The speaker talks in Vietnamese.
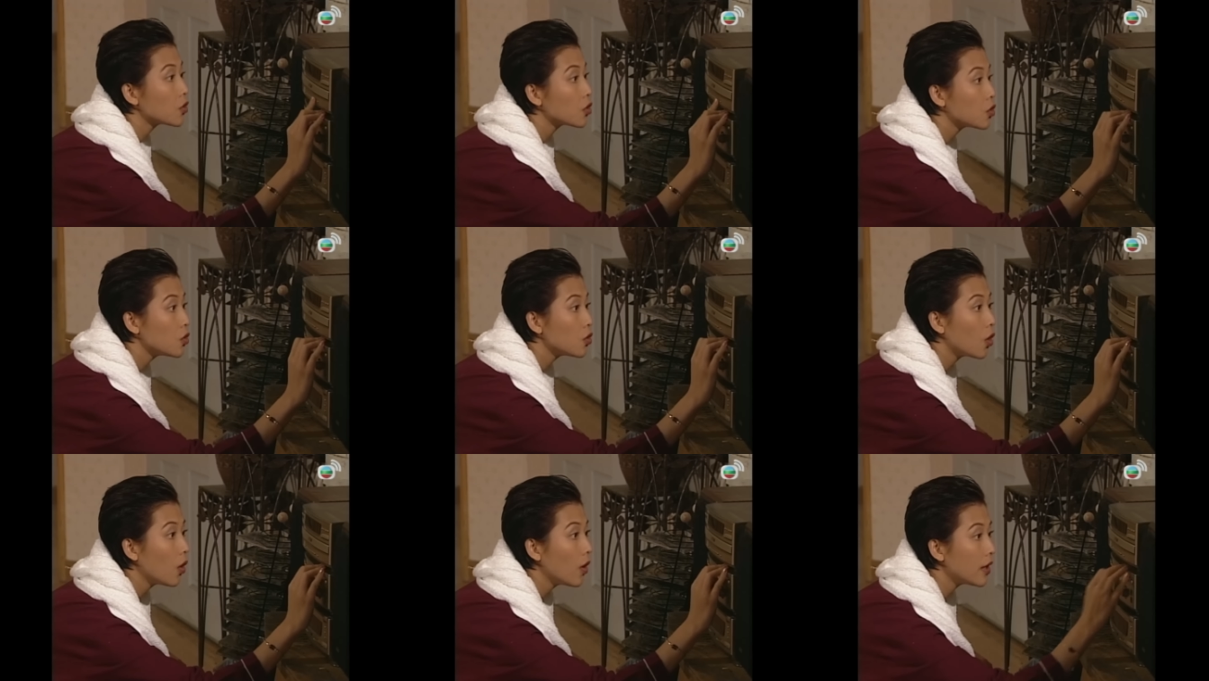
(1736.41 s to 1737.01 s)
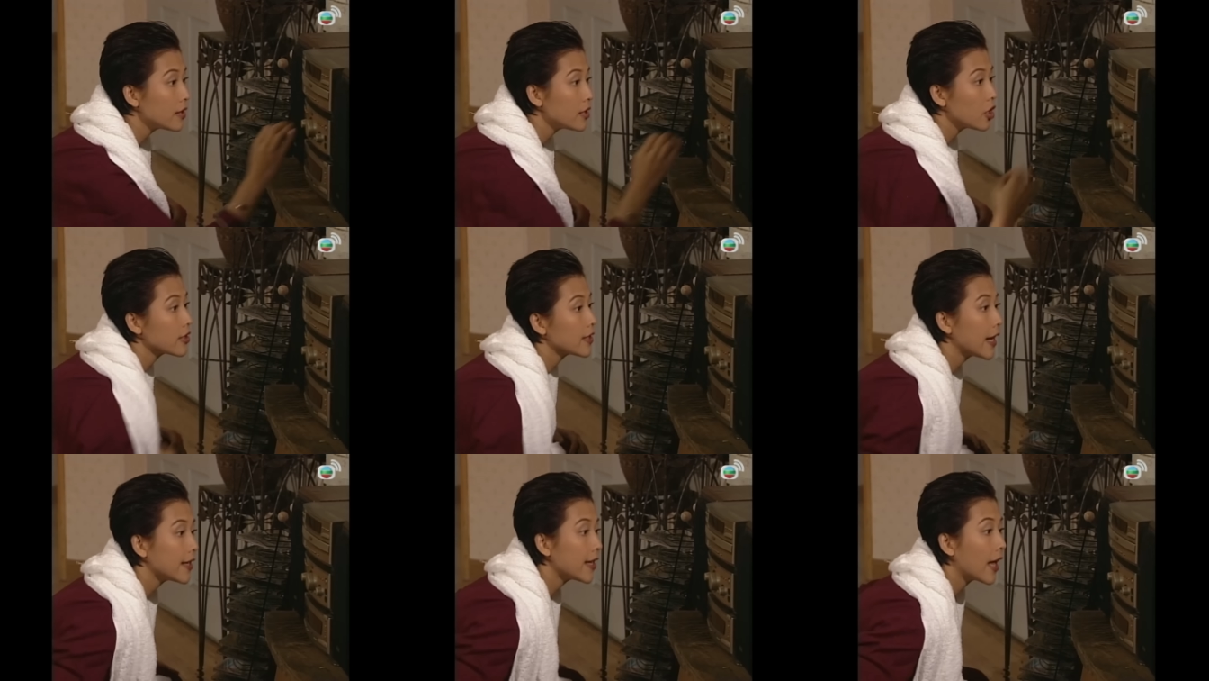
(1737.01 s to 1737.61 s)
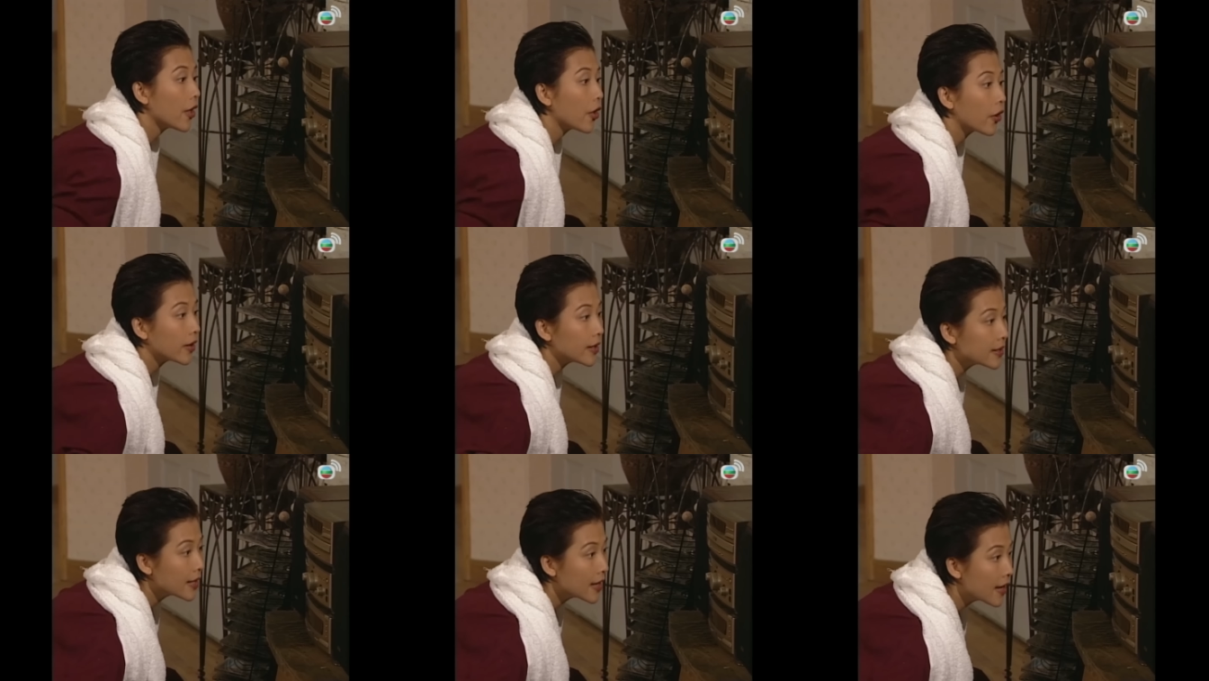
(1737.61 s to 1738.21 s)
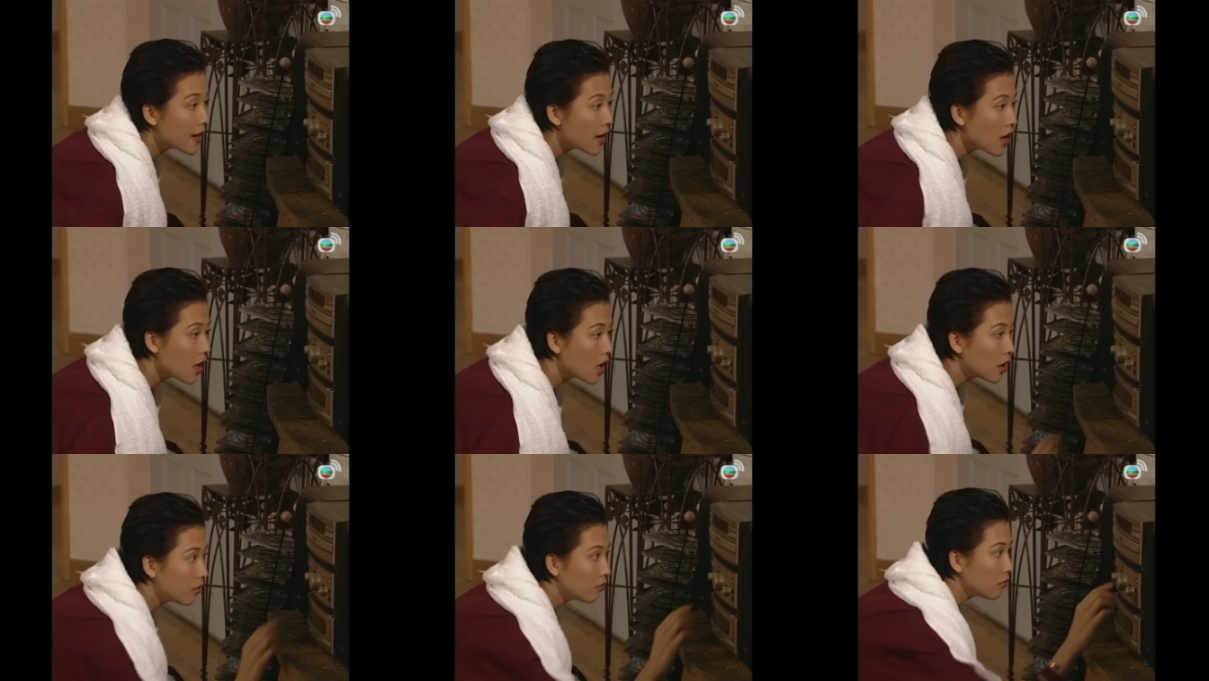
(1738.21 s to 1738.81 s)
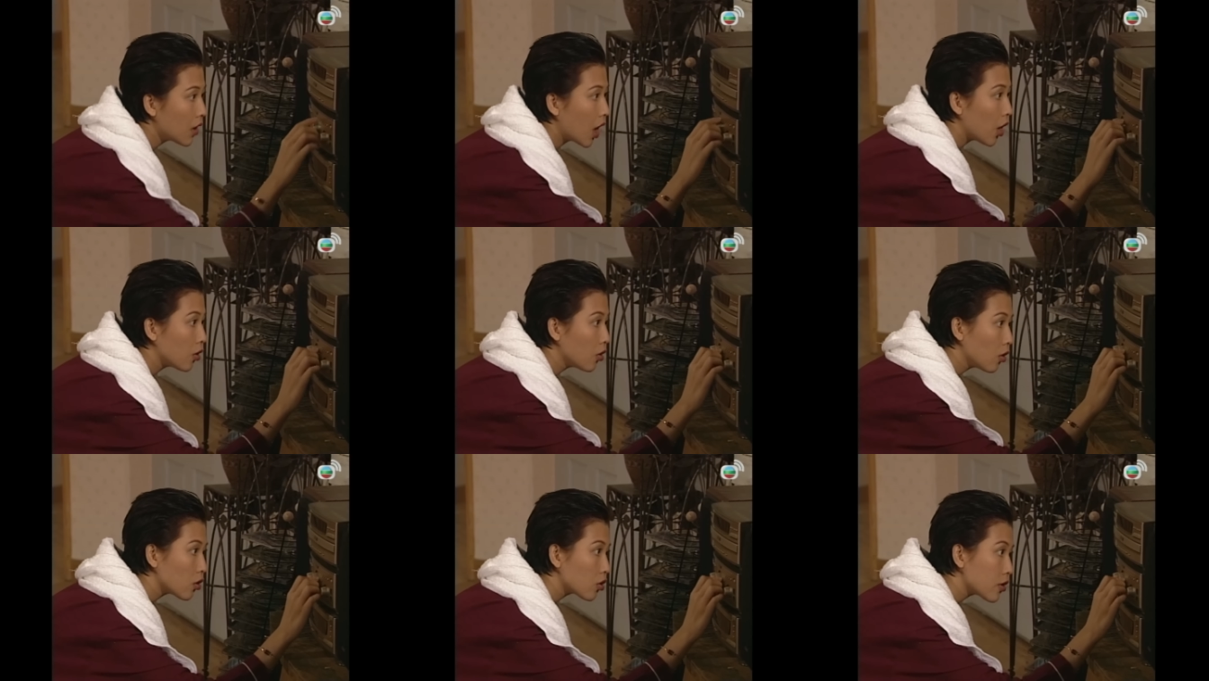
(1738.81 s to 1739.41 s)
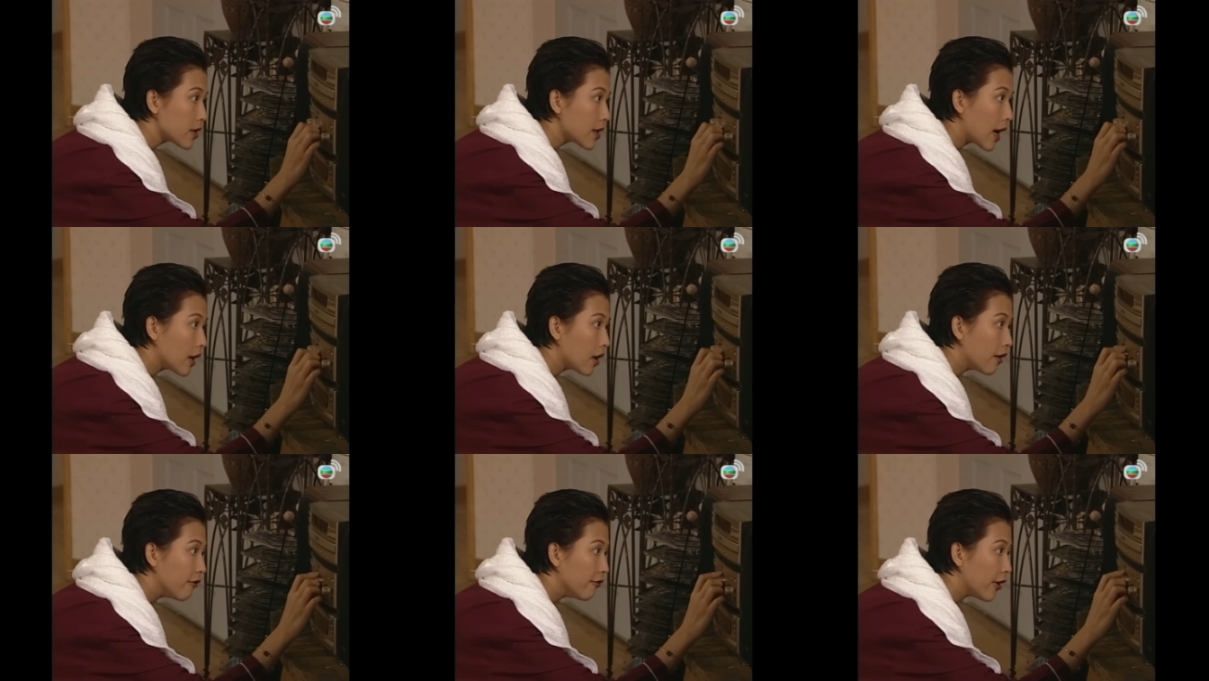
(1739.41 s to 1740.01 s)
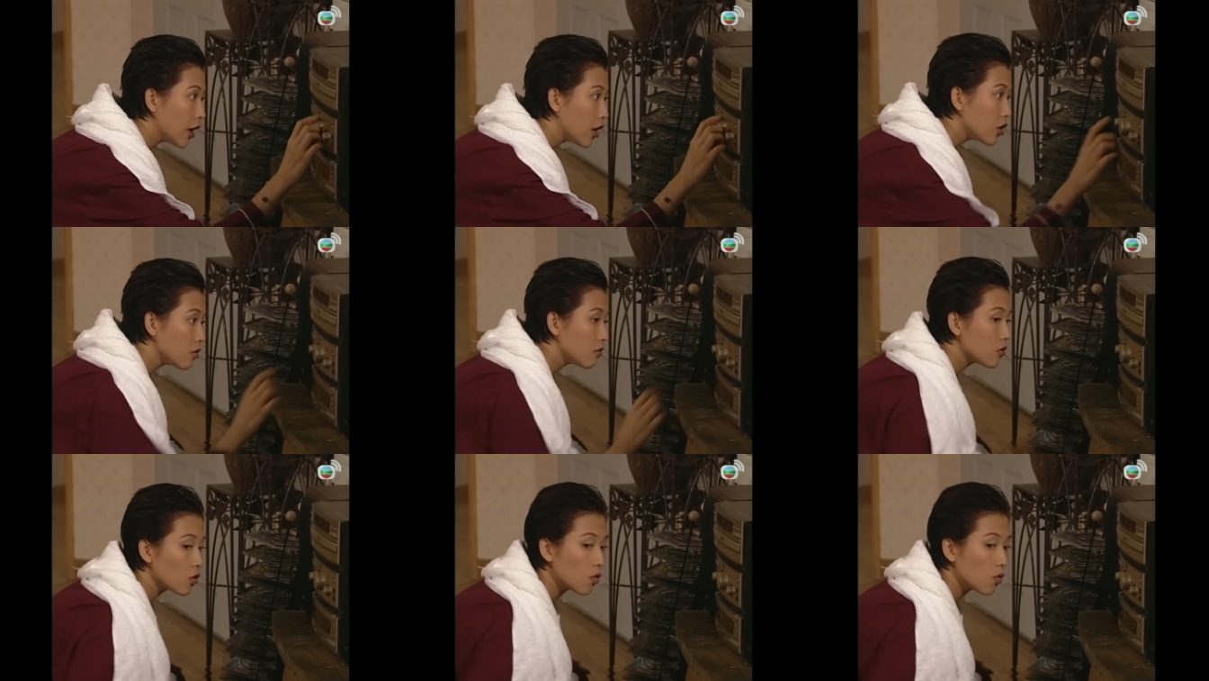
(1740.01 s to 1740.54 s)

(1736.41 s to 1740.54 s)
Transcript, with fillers: Ra khơi thì chỉ là để tắm nắng thôi Mặt trời xuống núi rồi